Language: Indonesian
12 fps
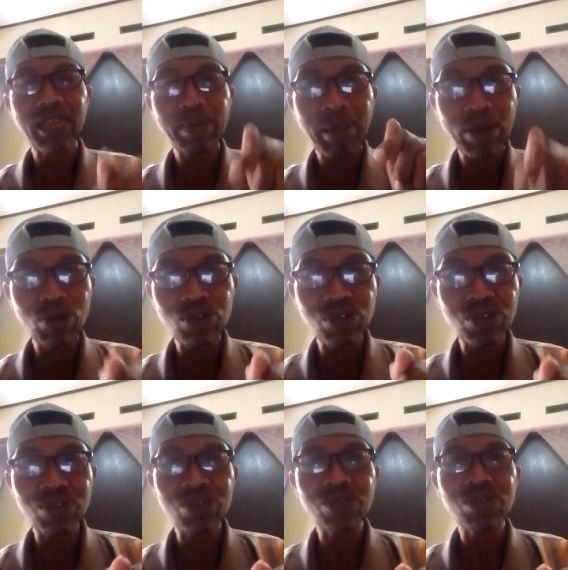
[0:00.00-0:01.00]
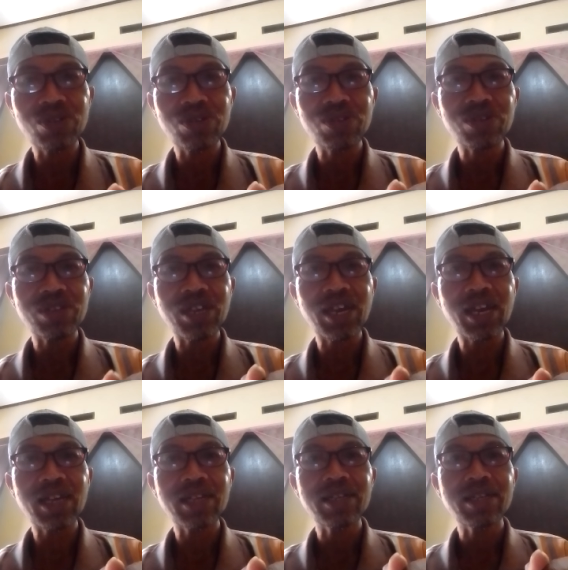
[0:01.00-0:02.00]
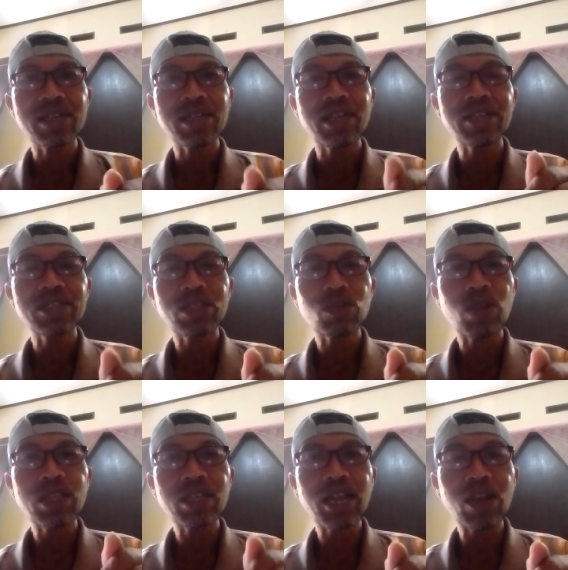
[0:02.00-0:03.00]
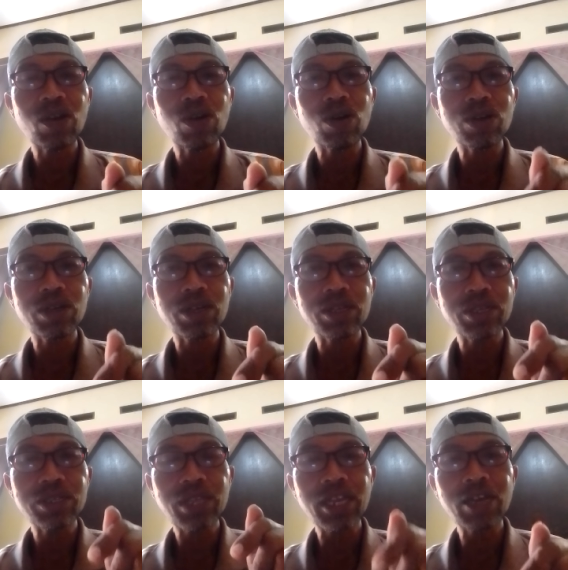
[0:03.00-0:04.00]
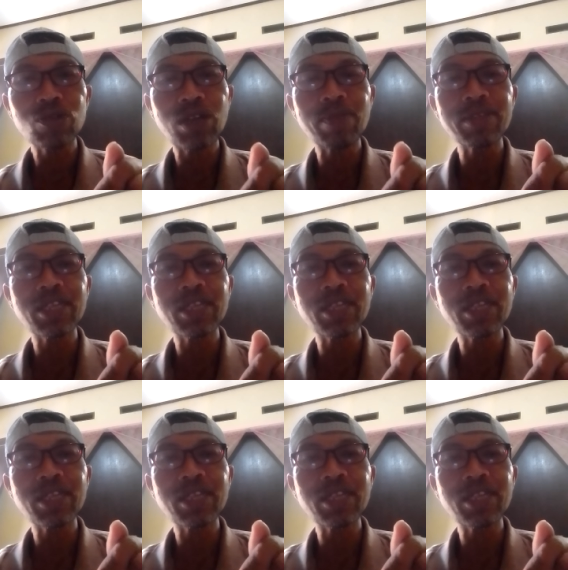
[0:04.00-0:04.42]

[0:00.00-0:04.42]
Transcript: yang bagus ya dan di situ nanti kalau saya sudah